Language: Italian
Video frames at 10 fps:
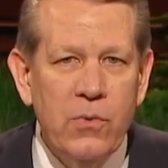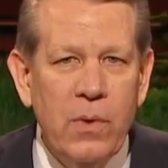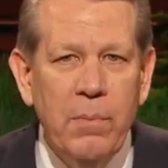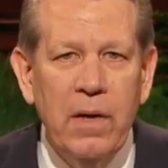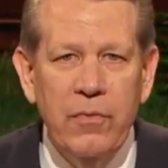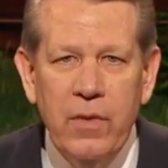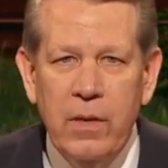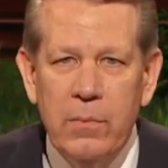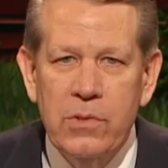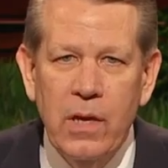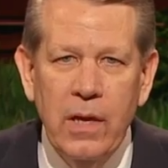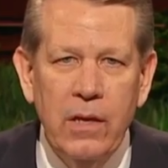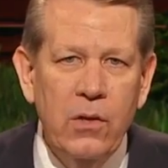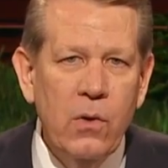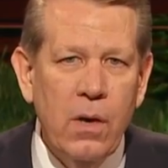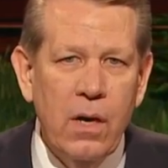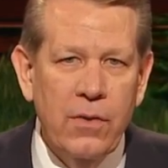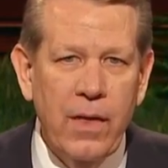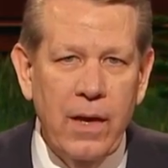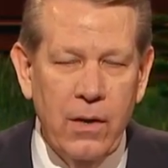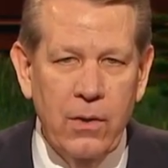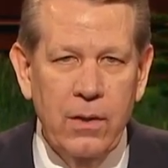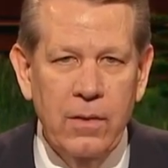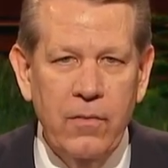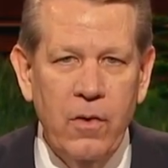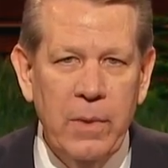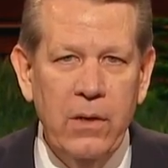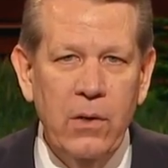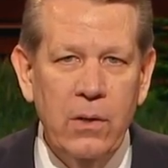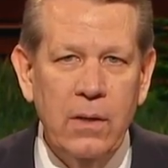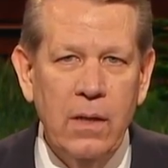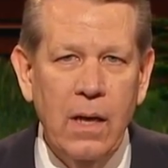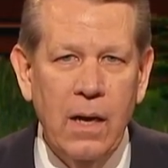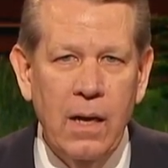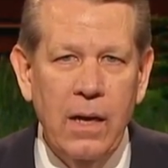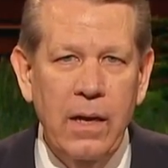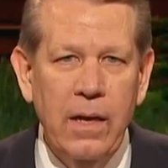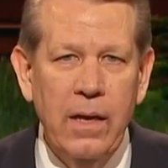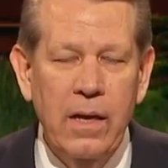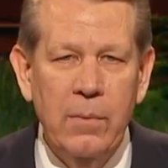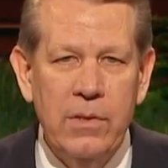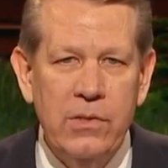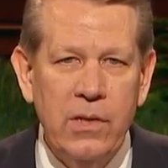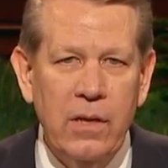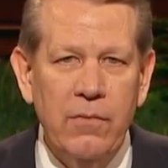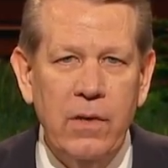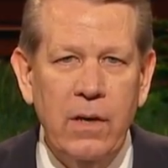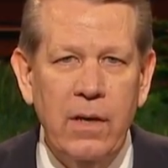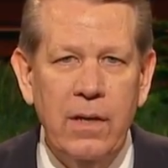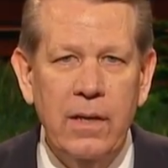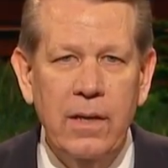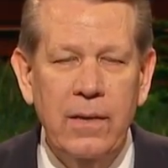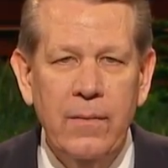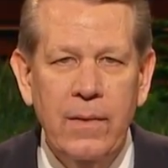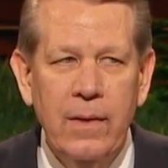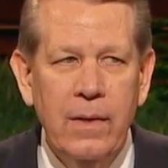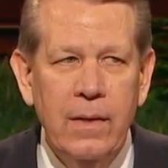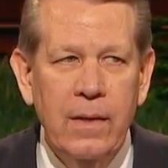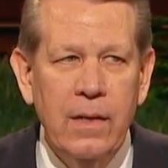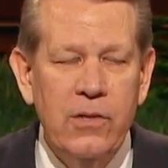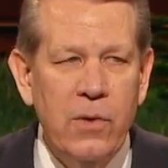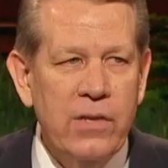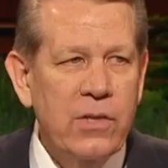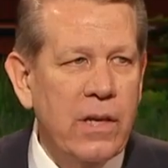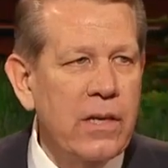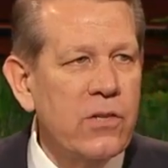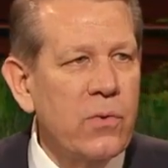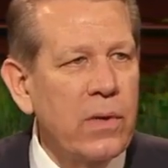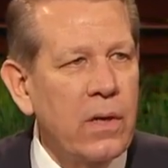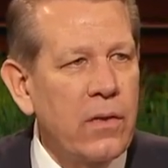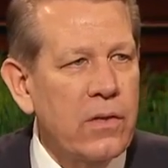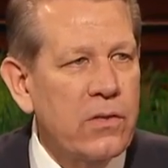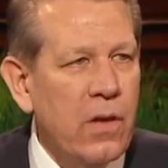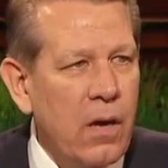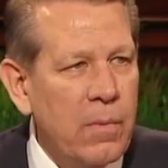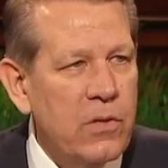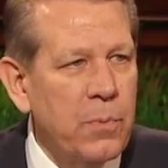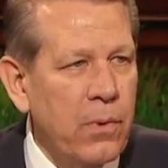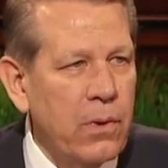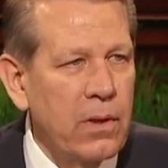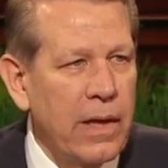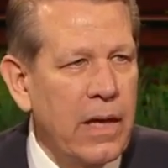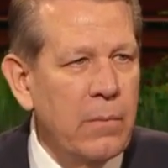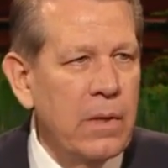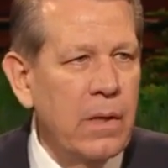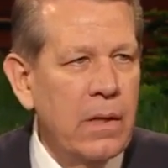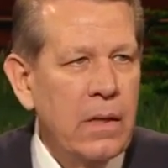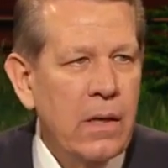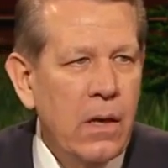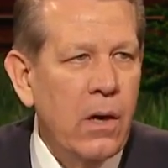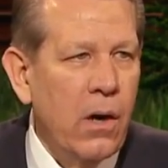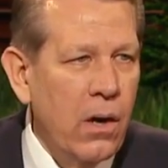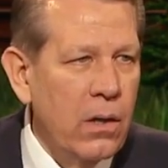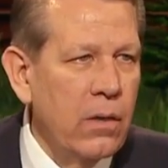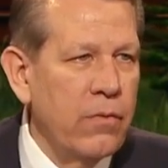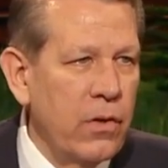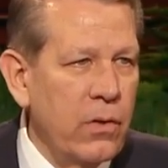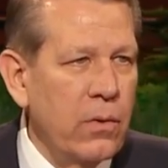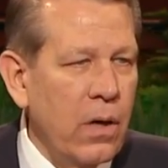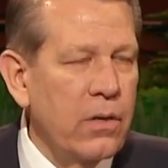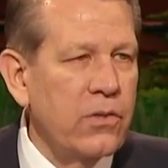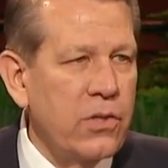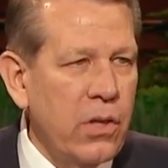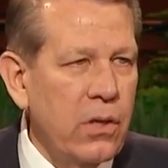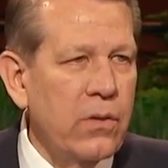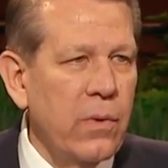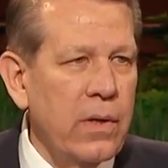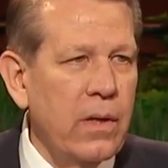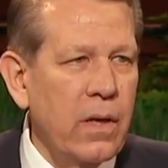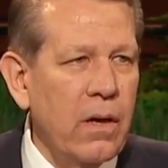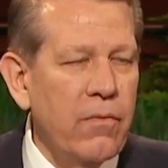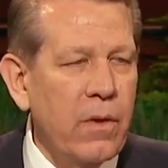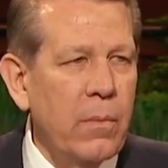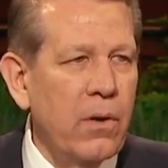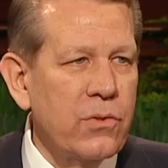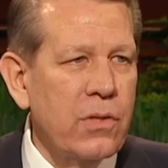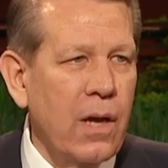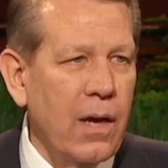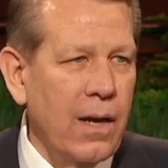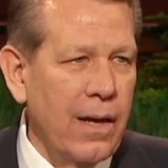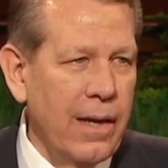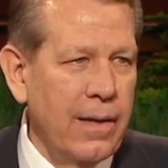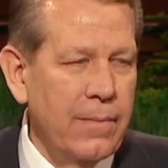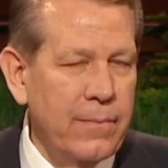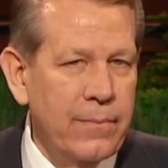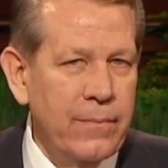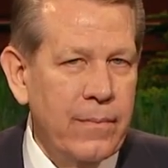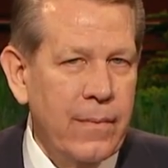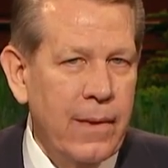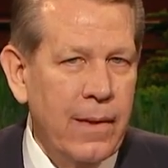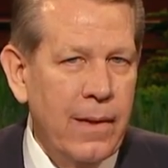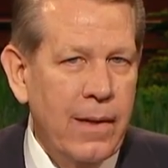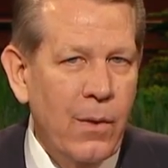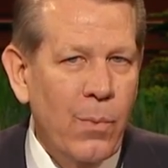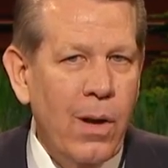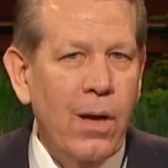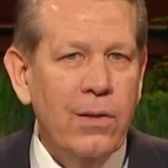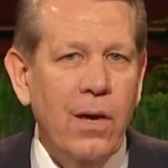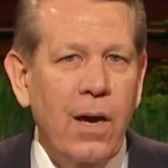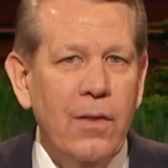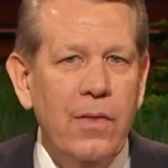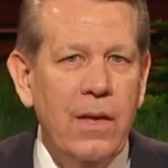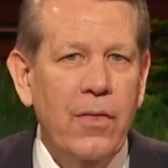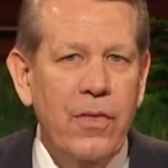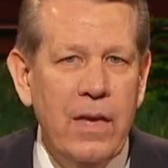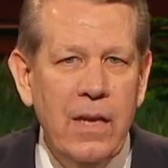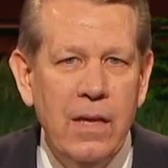Quando venne tentato da Satana, Mosè lo respinse dicendo, Chi sei tu? Poiché ecco, io sono un figlio di Dio. Rivolgendosi a Israele, il salmista proclamò, voi siete Dì, siete tutti figlioli dell'Altissimo.